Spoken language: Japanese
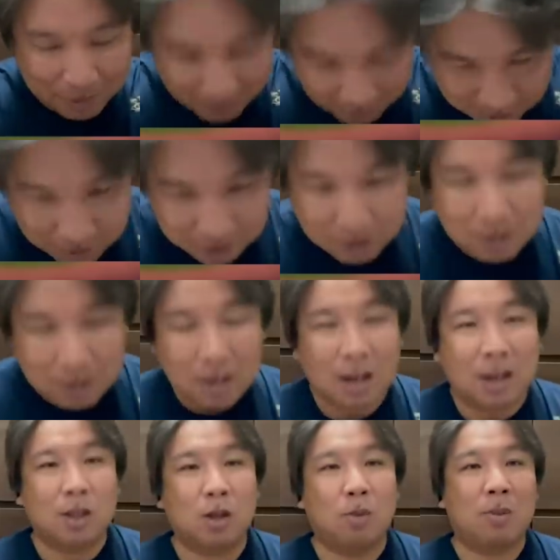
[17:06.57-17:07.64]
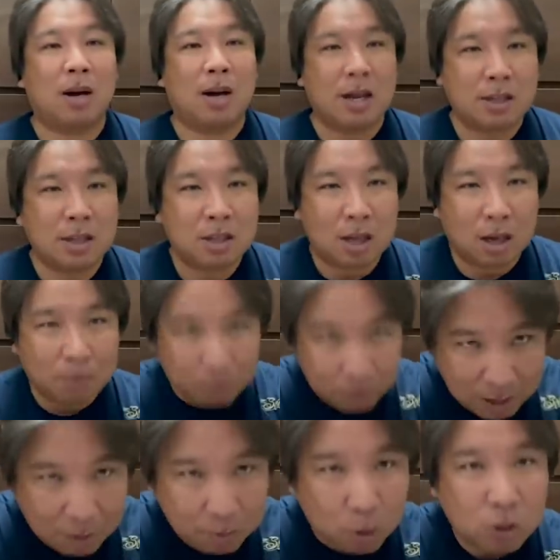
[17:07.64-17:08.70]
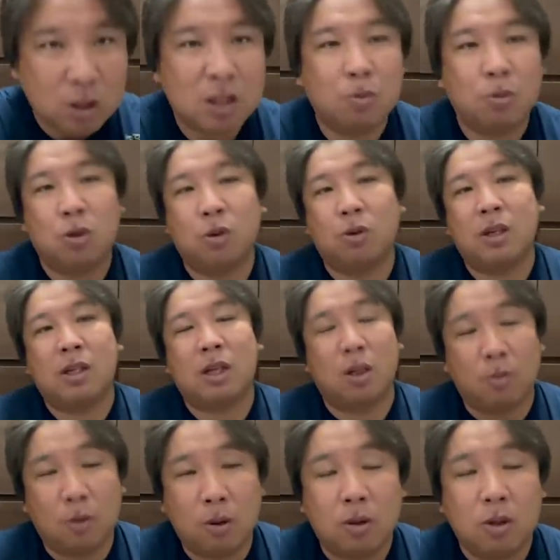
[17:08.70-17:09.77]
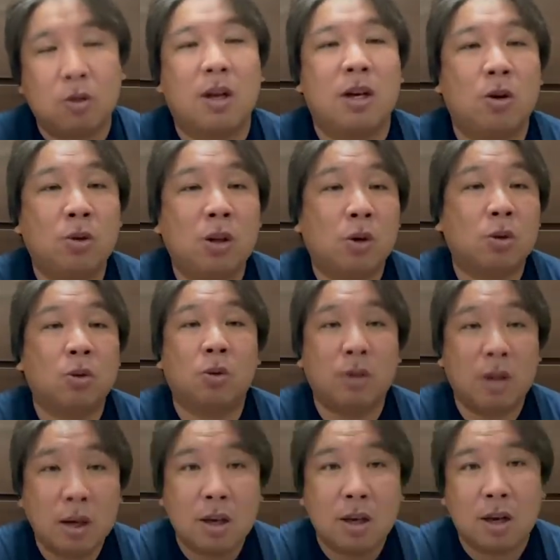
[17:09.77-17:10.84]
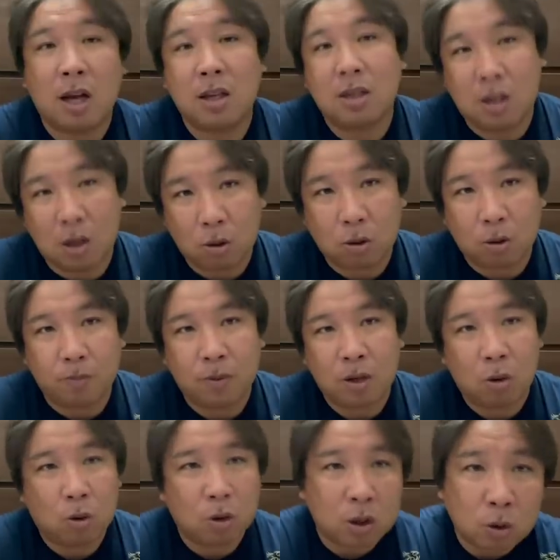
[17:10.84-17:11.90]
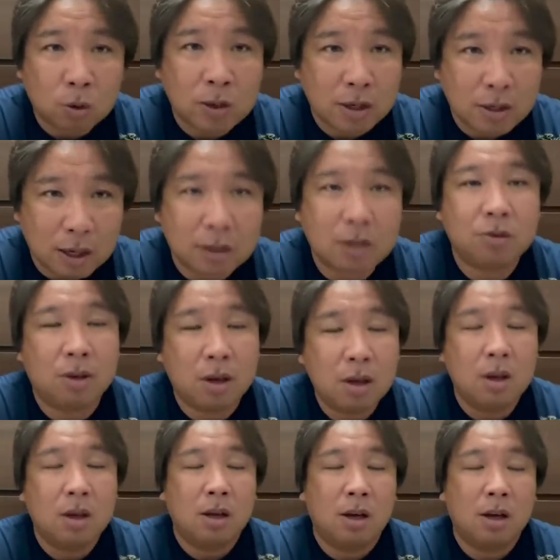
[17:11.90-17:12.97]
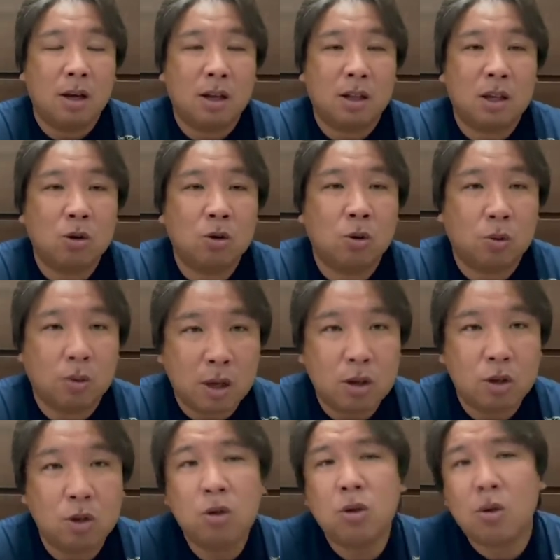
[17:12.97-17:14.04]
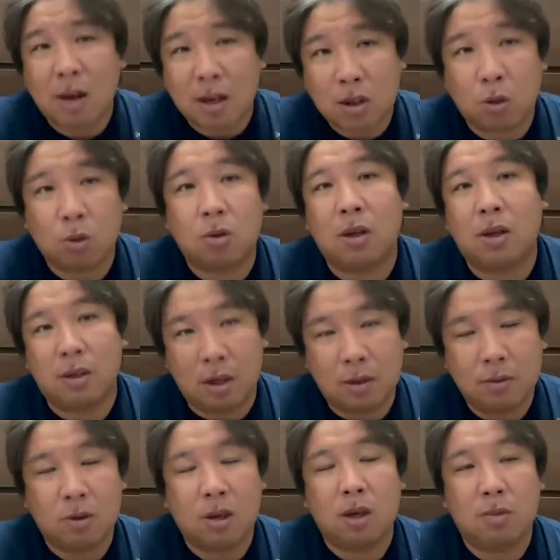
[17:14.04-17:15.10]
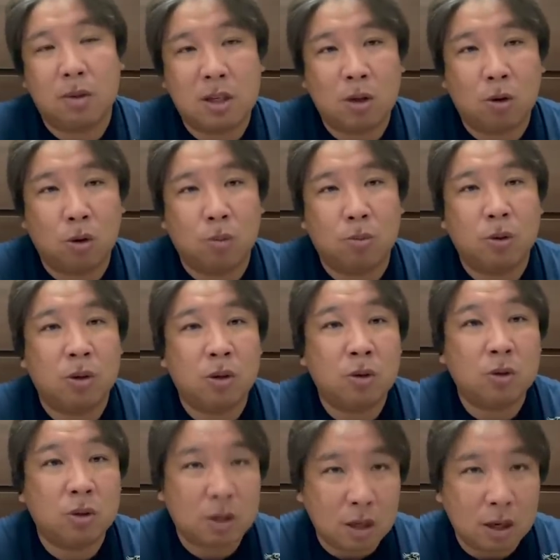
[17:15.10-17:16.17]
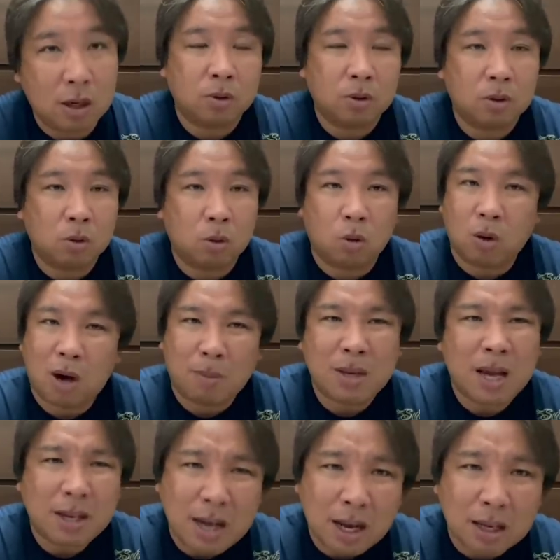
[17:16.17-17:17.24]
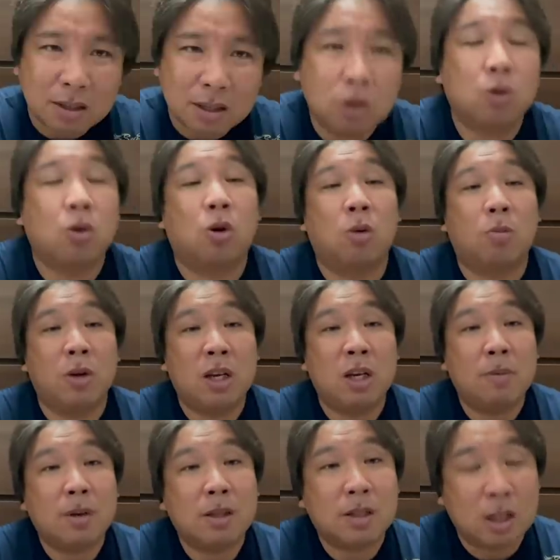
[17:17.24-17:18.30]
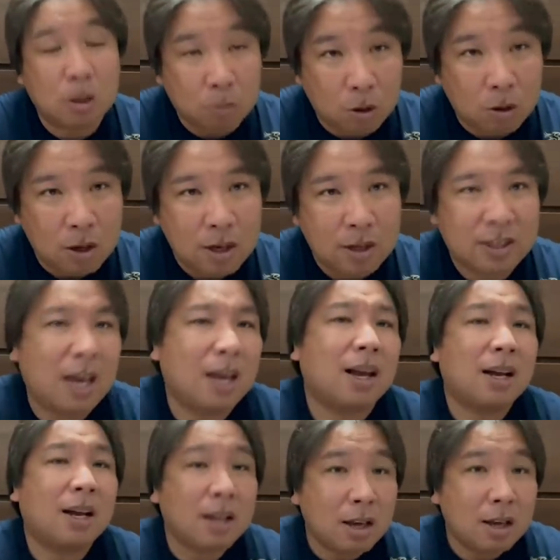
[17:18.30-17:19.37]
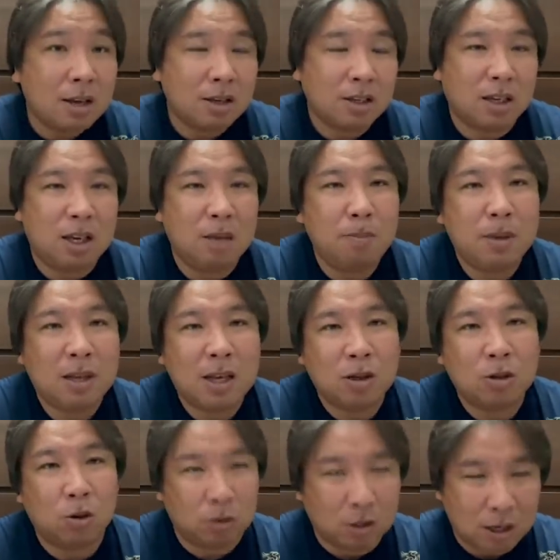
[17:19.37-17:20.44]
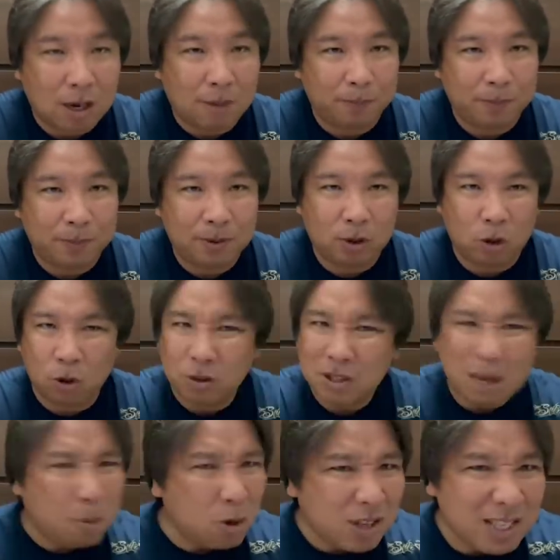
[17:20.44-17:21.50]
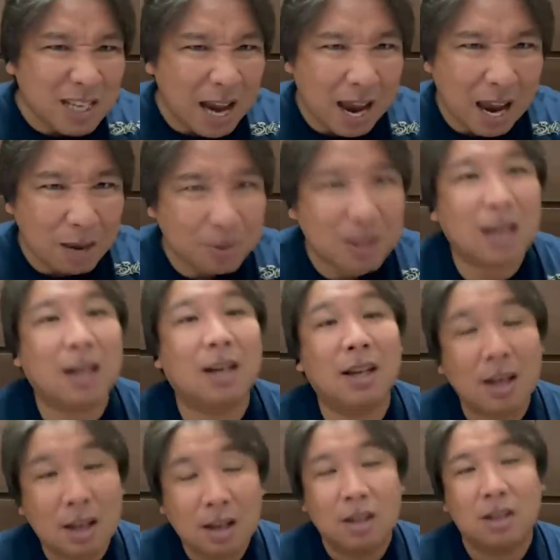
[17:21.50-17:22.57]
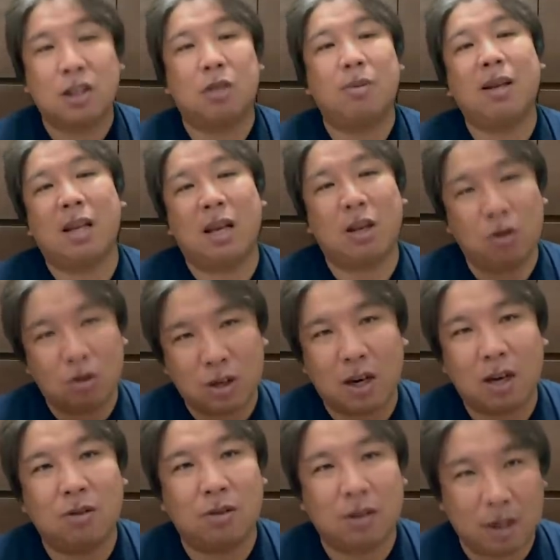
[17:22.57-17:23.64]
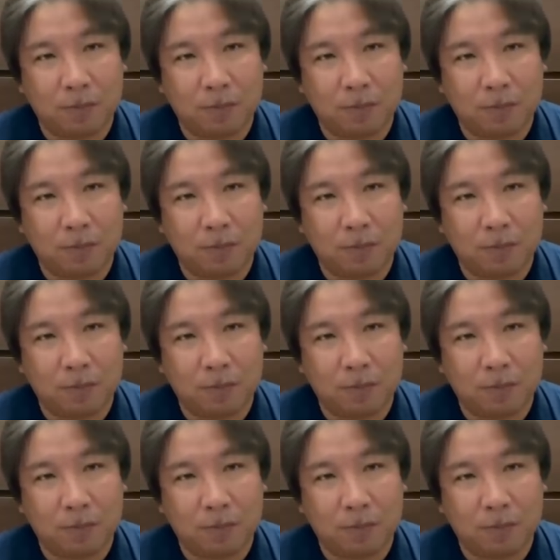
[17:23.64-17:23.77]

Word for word: ね。あの、まあ、解説者、ね、僕自身もそうですけども、それはいろんなことをね、感じたこと、いや、これはどうなんやっていうね、えー、っていうのをね、言うのが仕事なんで、それは厳しいことも言うし、ここ危ないなっていうところも言いますけども、結果ね、金メダル取ったら、どんなもんちゃいみたいなね、全て許されるんで。